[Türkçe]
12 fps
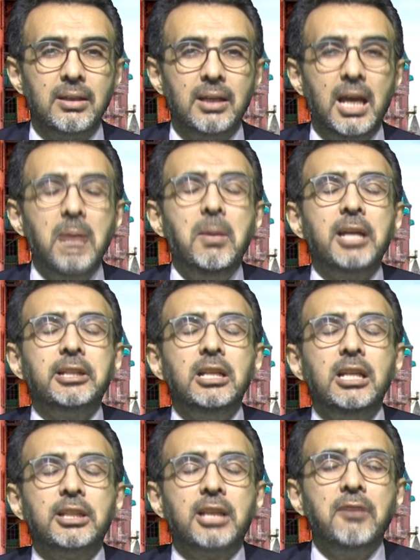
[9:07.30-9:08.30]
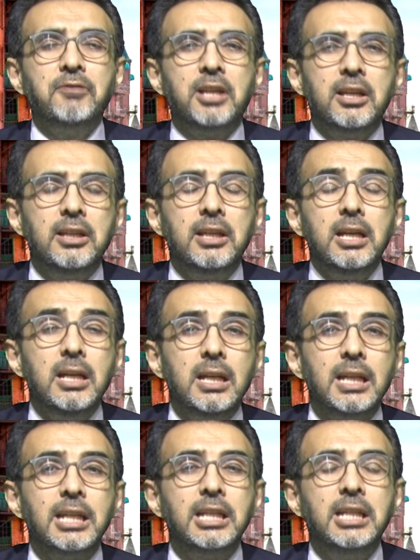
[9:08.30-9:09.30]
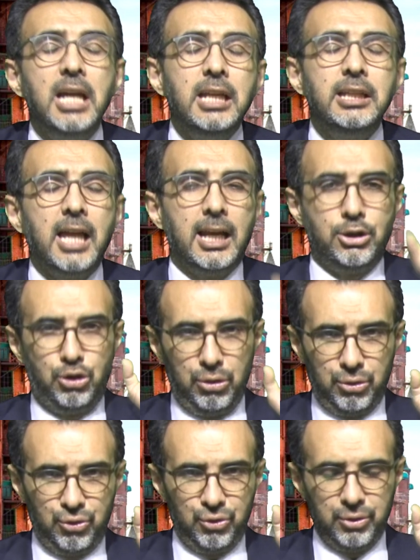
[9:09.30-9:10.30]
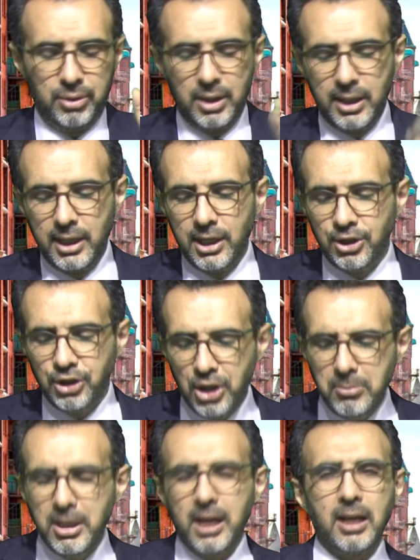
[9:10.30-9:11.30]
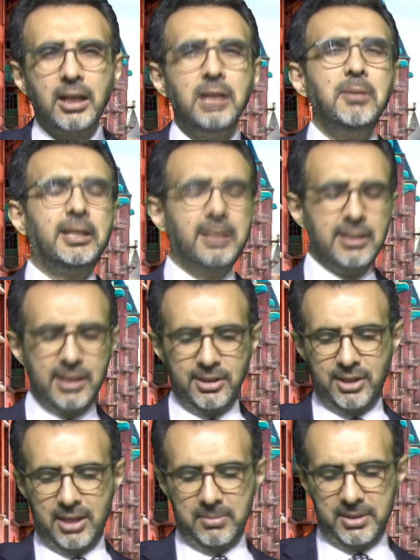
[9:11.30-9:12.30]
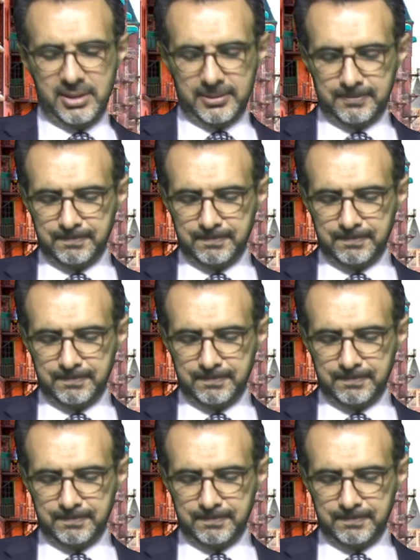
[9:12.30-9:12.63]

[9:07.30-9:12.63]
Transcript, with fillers: Emeklilik defterini yeniden açıyoruz. Şimdi kıymetli izleyicilerimiz.